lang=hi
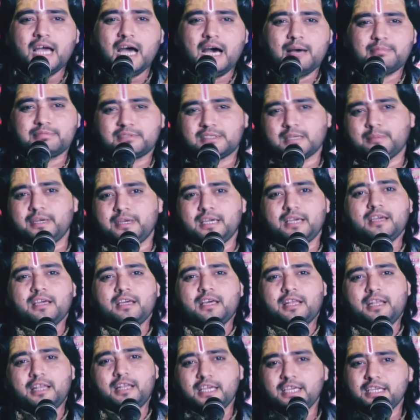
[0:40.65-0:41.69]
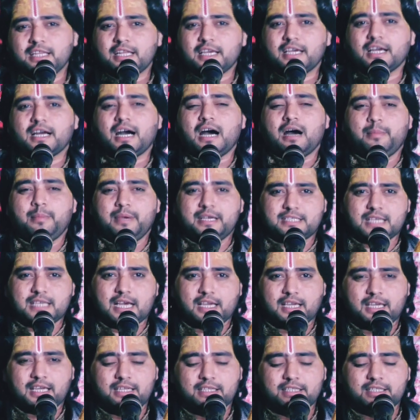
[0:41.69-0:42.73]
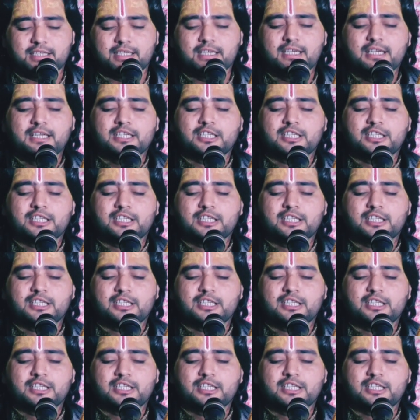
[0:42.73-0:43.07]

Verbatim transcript: अब समय नहीं रहेगा हमेशा के लिए